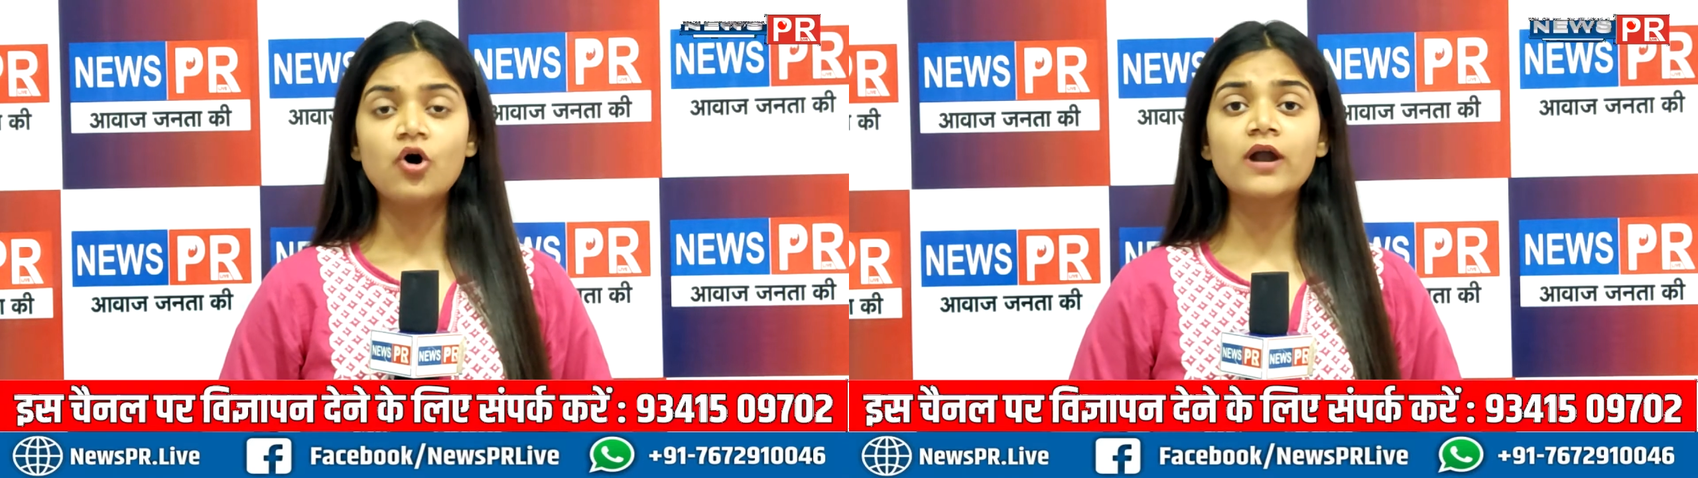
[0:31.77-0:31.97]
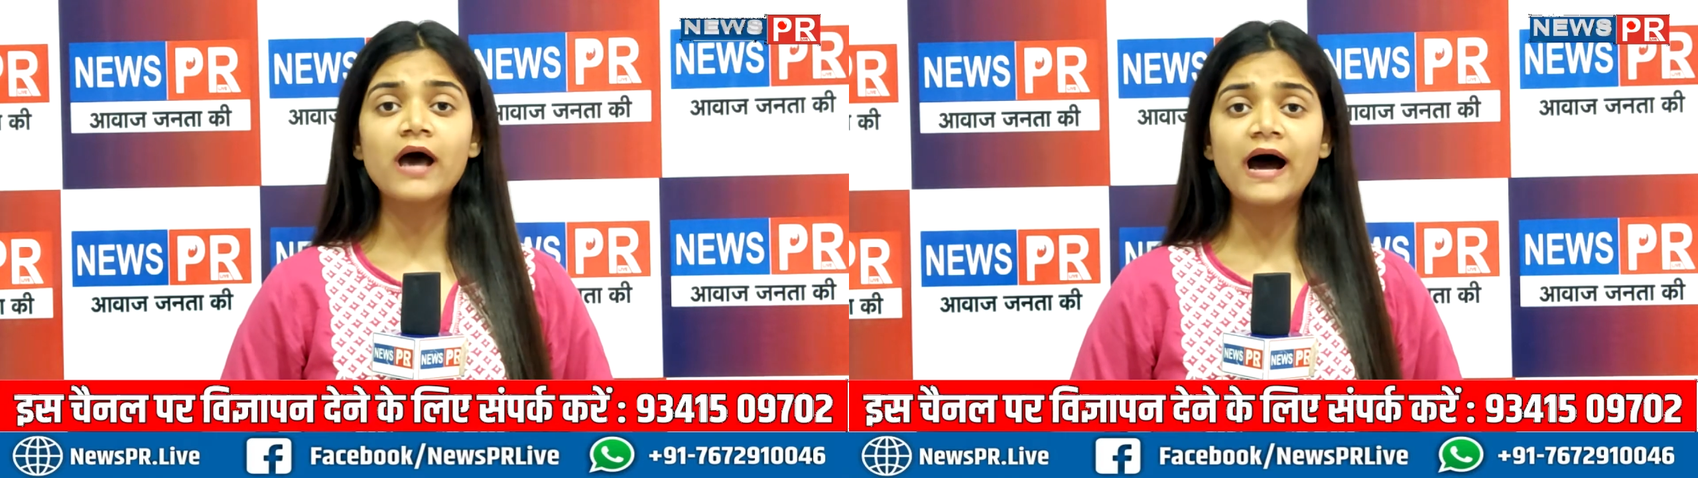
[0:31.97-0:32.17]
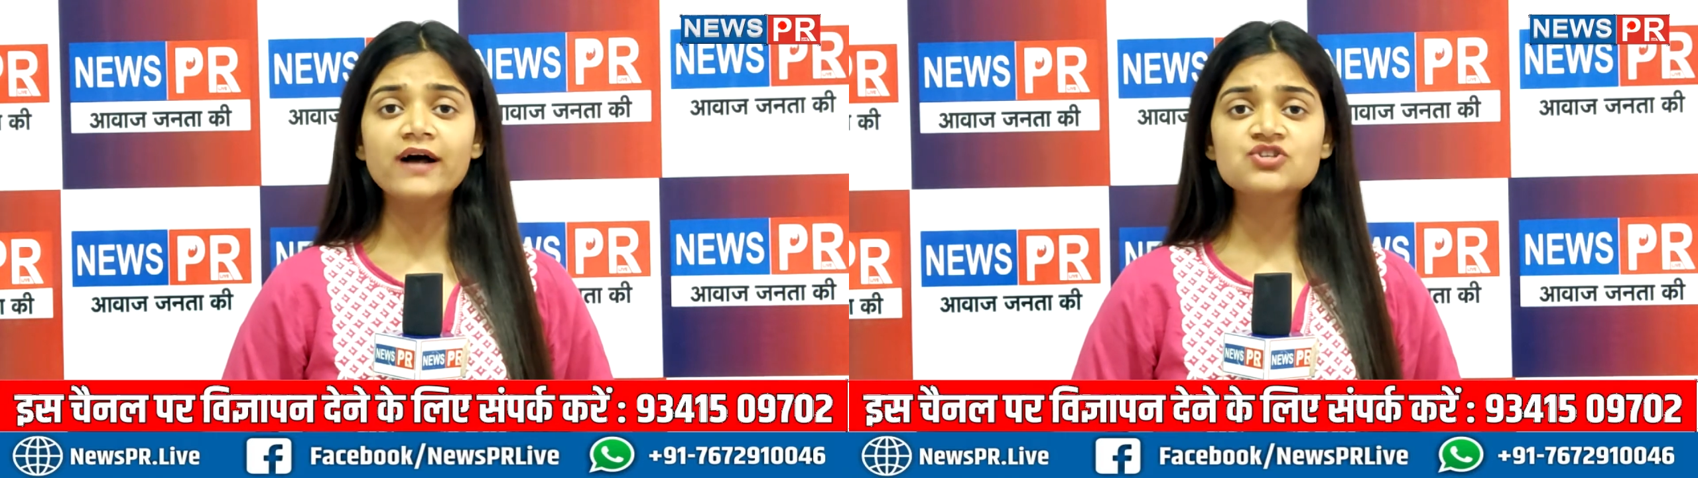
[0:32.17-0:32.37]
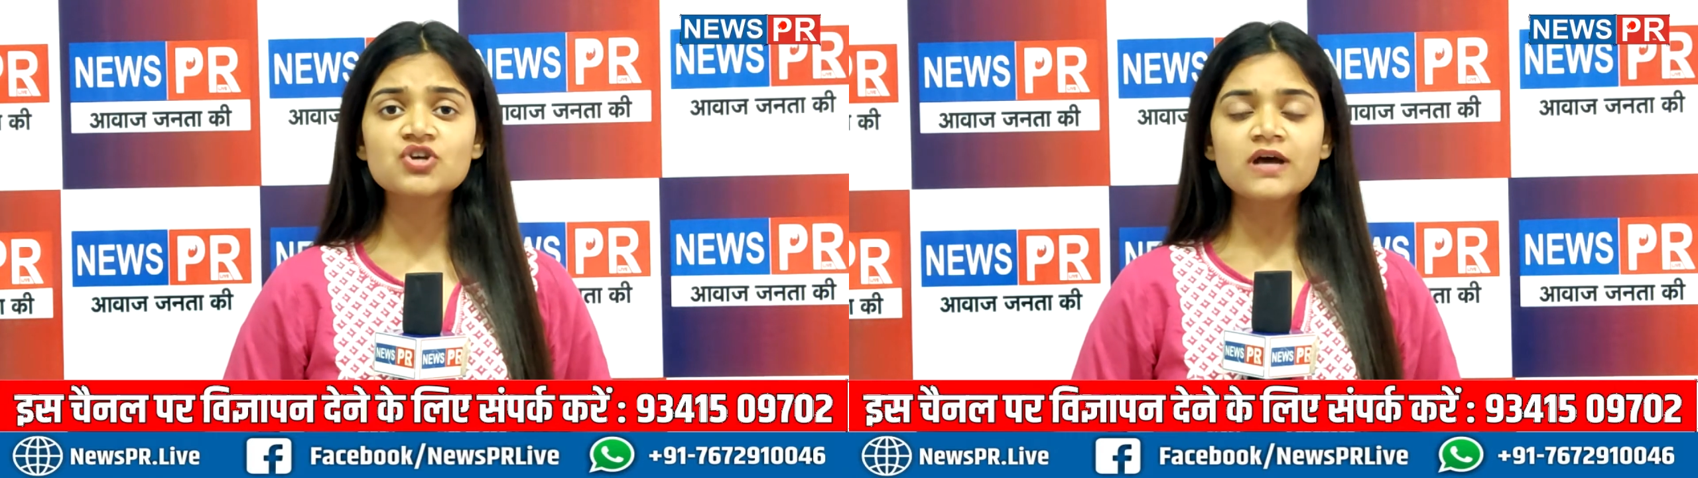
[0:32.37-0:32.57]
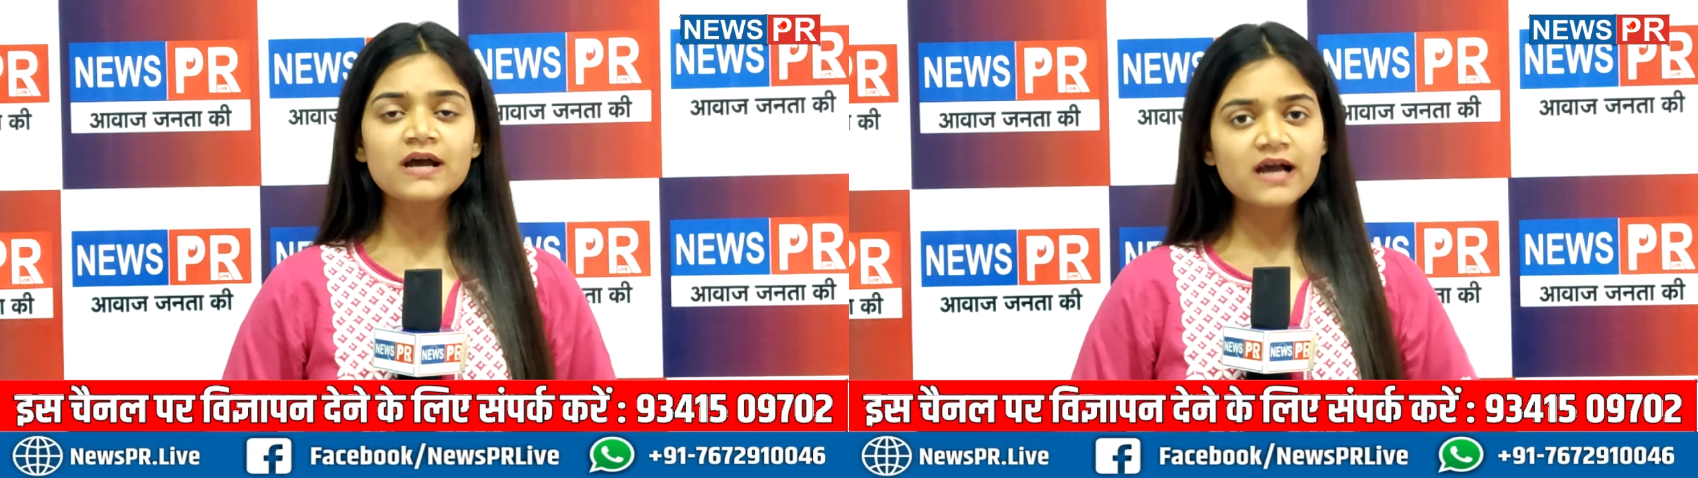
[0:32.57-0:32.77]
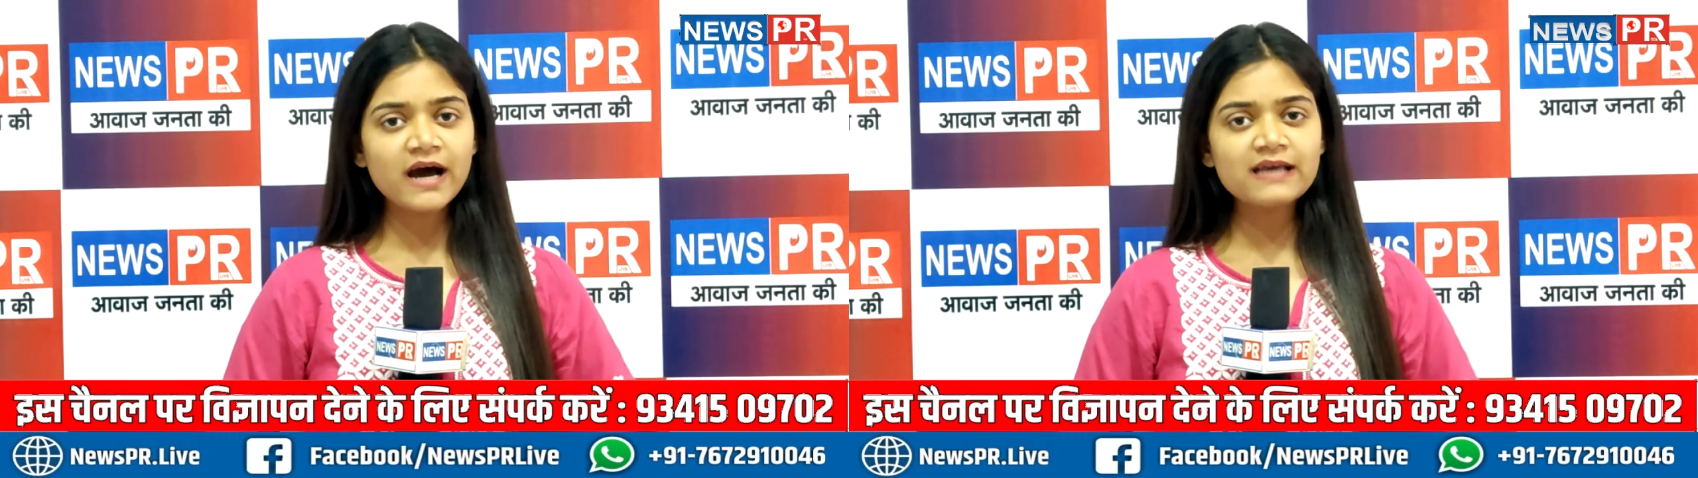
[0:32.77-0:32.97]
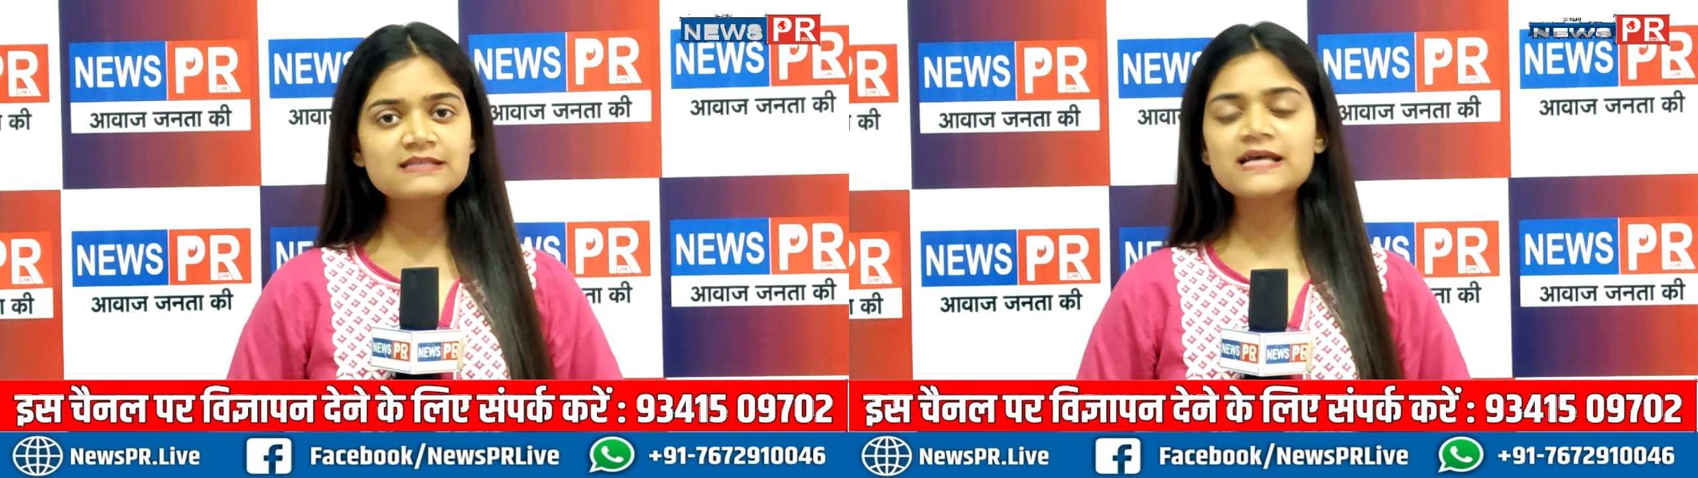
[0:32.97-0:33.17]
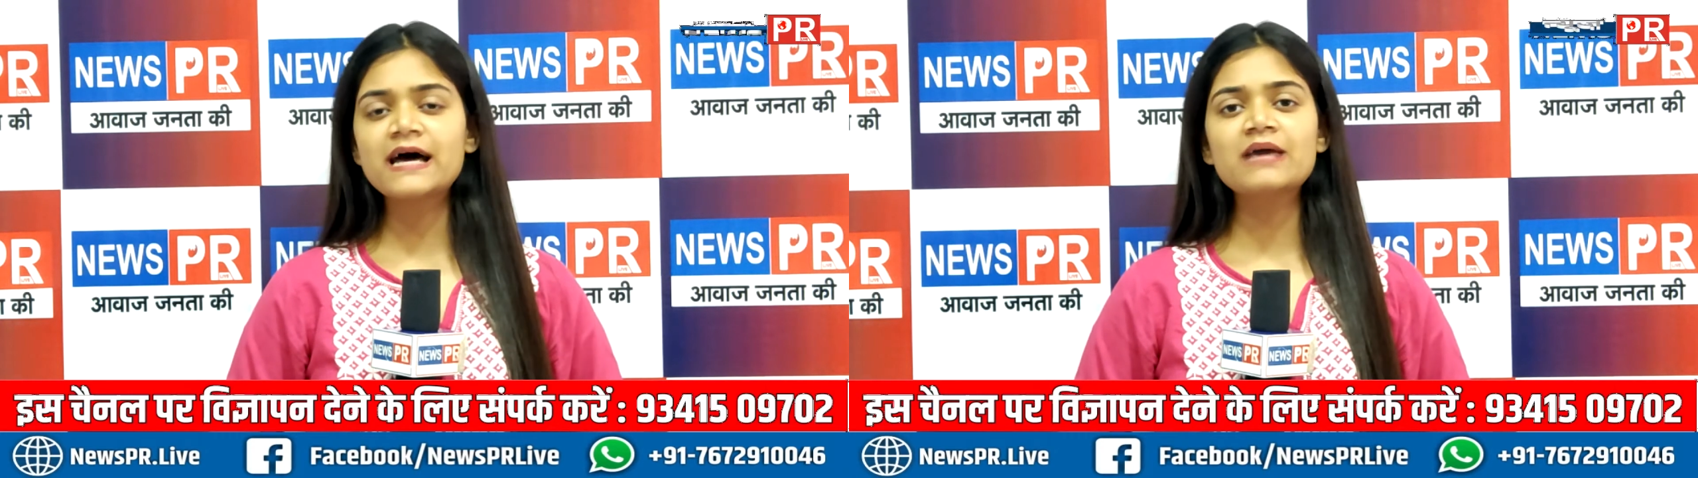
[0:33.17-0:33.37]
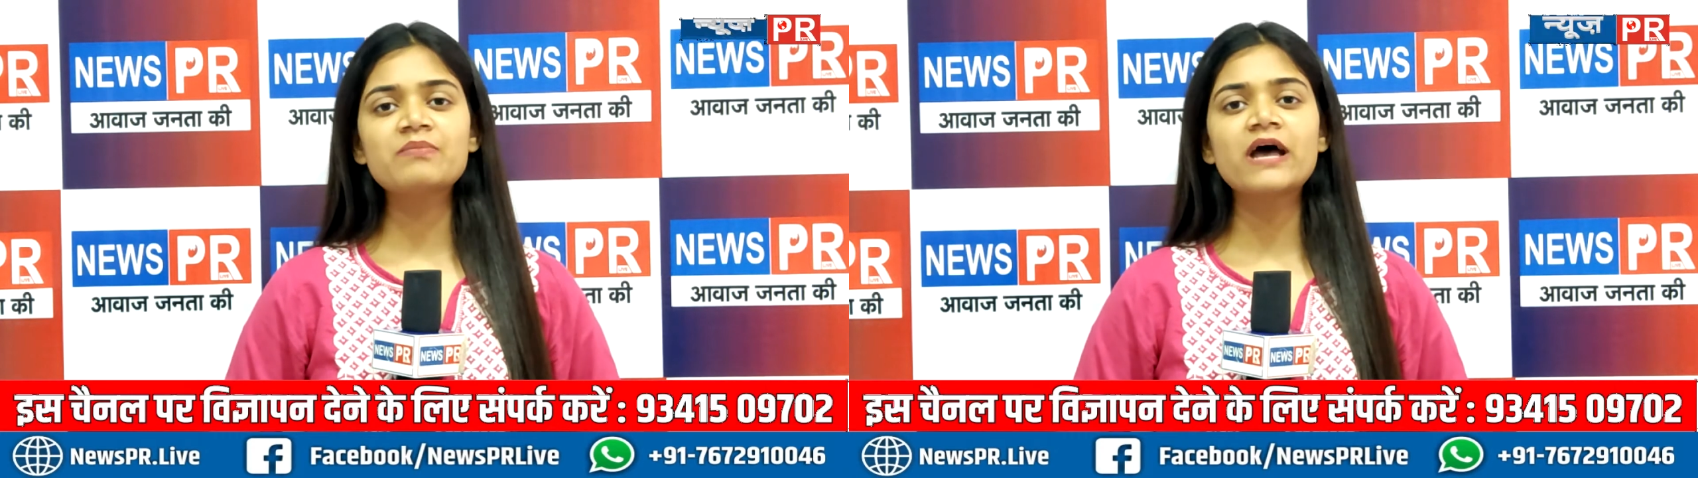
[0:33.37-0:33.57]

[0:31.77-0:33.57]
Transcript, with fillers: और आज कई सारे